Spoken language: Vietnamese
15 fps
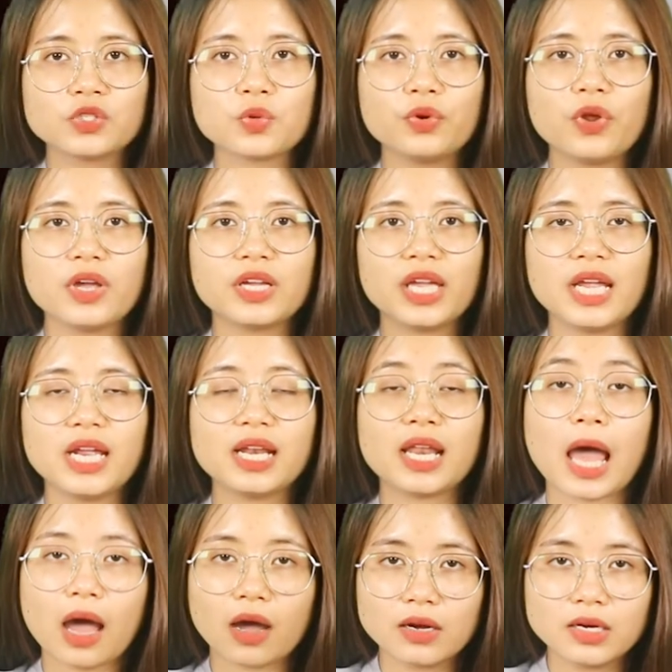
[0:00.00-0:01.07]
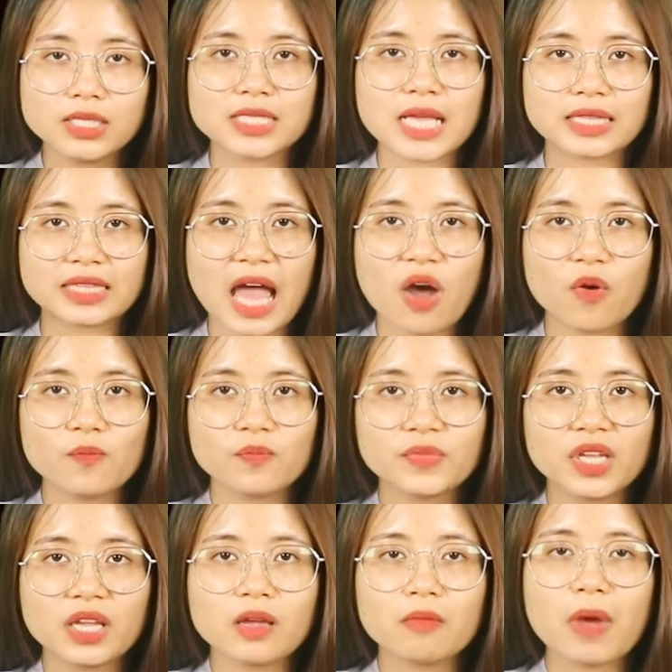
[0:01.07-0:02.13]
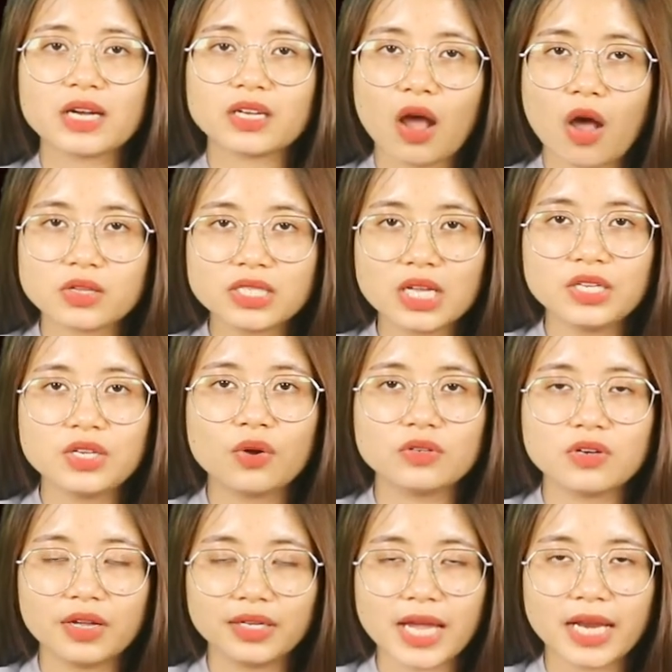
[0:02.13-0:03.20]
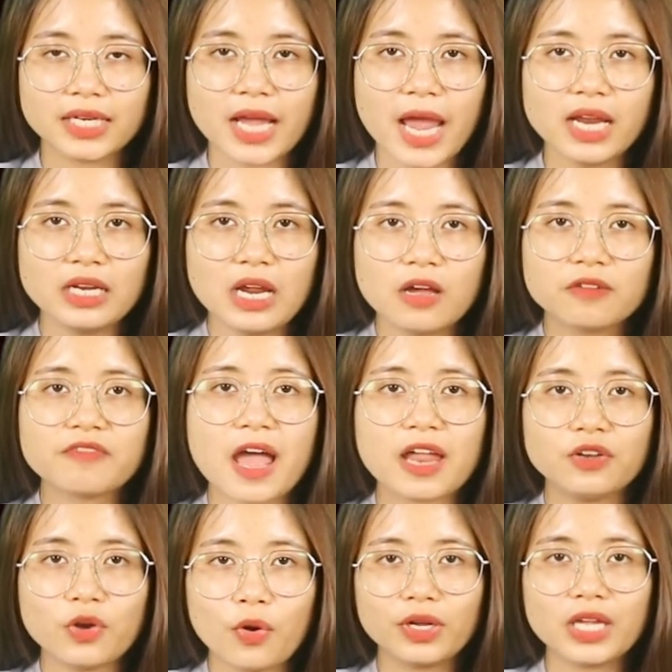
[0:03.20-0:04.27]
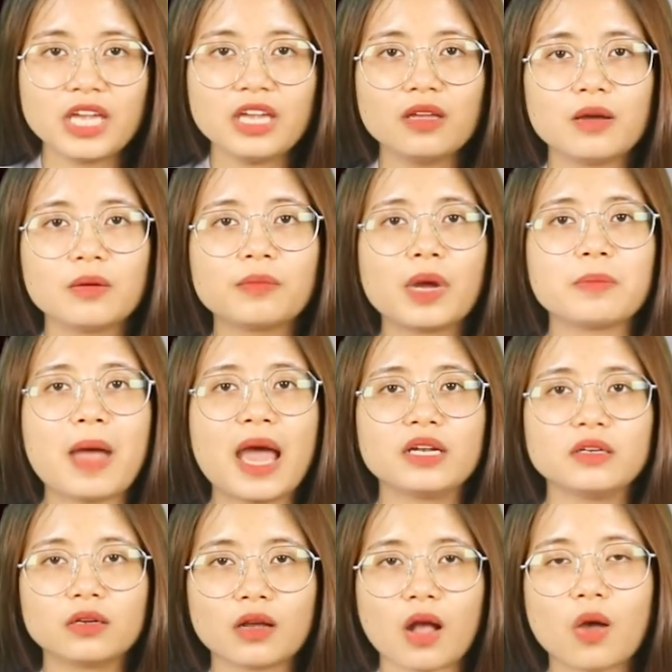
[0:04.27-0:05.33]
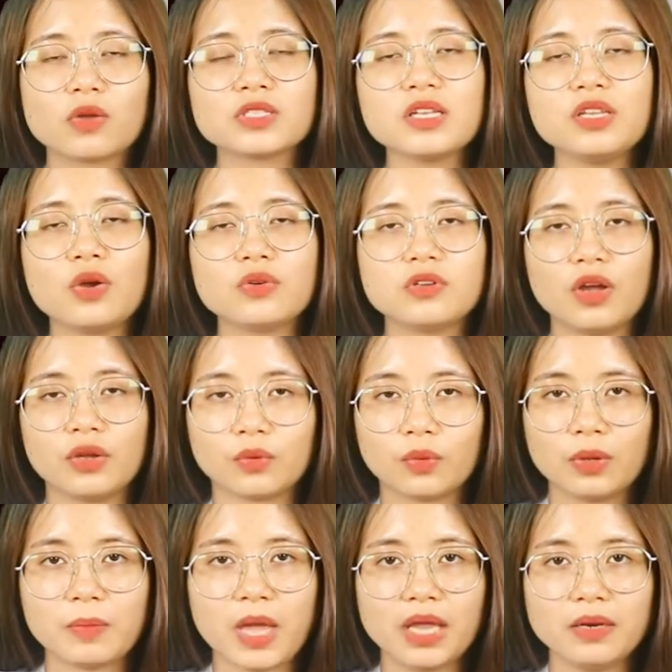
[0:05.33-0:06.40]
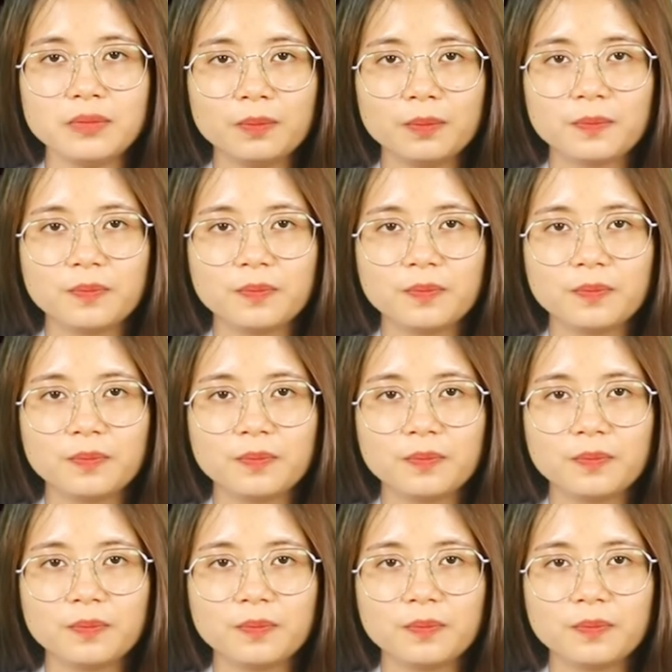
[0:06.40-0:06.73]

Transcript: dù đôi khi là hơi giả tạo. Bạn có rất nhiều người ghen ghét và đố kỵ bởi bạn có rất nhiều người quý mến.